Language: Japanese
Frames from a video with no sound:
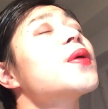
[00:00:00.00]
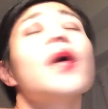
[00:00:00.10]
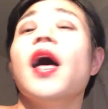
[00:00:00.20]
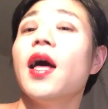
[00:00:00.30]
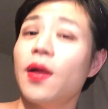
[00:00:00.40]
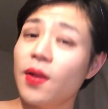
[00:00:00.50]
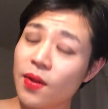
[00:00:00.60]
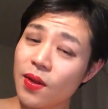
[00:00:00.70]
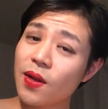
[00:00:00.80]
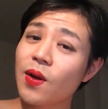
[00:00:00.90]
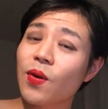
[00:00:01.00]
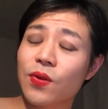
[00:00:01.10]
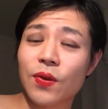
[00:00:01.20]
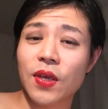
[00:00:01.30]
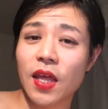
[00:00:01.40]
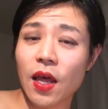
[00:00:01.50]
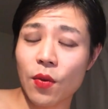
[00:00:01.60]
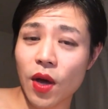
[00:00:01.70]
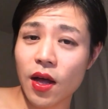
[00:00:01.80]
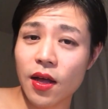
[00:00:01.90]
たわあおっといけない
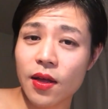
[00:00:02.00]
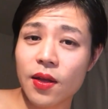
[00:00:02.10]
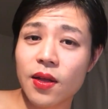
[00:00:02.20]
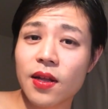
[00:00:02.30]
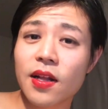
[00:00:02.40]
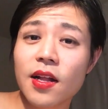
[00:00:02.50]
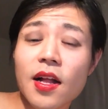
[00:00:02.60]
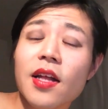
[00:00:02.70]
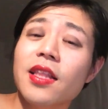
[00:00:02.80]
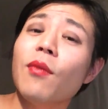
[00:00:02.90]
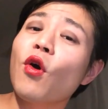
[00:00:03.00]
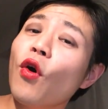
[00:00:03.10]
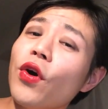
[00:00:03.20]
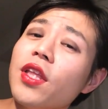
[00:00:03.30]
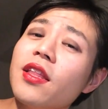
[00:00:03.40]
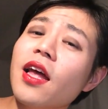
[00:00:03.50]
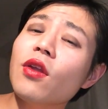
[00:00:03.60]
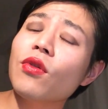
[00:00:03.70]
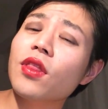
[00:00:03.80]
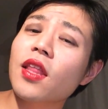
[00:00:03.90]
わでもこういった
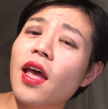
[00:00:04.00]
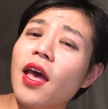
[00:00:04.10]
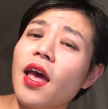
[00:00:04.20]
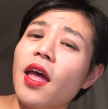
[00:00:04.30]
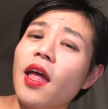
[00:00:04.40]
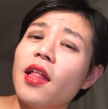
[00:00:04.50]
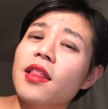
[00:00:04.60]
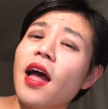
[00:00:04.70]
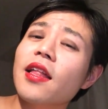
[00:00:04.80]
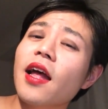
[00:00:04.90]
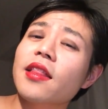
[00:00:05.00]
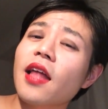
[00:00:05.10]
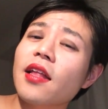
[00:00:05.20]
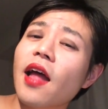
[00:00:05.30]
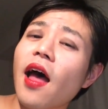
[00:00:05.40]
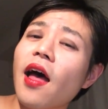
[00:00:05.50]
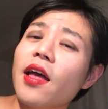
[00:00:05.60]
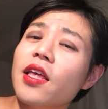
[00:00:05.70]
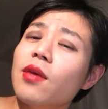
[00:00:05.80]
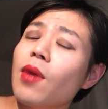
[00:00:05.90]
のってただただ
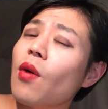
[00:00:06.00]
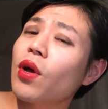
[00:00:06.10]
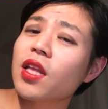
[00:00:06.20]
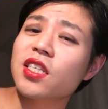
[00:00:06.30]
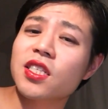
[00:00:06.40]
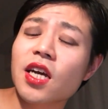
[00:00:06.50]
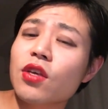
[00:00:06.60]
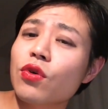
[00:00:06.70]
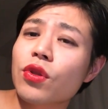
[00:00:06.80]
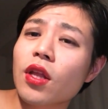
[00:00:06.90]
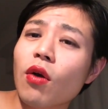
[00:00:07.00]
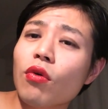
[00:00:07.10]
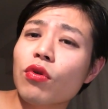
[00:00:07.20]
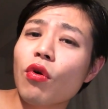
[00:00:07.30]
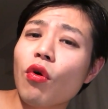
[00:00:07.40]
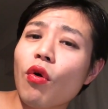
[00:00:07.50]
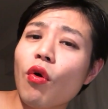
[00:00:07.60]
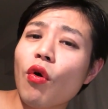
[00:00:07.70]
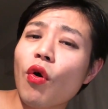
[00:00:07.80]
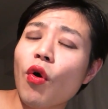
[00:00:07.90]
今私が言ったこ
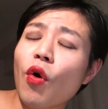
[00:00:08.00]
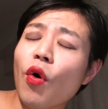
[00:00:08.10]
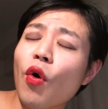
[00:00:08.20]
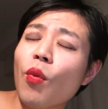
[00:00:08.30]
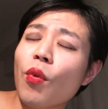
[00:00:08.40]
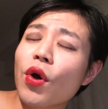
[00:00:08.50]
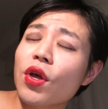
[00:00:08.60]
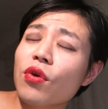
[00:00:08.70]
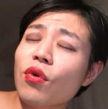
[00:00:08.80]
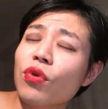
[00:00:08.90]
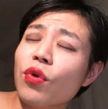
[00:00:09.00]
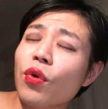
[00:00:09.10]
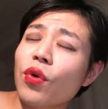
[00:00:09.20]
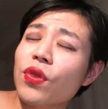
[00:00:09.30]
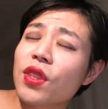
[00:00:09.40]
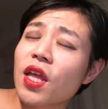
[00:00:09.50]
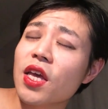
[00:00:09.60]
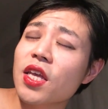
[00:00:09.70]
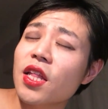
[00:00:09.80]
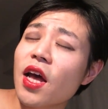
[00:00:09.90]
とを覚えることでき
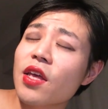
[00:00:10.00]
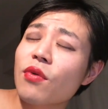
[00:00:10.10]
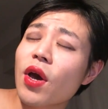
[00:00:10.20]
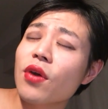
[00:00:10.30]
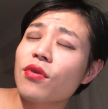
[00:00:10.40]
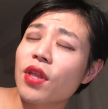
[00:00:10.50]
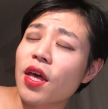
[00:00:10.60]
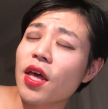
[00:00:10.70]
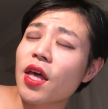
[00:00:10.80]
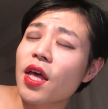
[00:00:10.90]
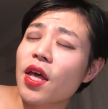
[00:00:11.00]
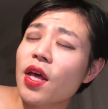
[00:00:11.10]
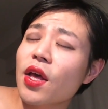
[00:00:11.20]
ないわよね。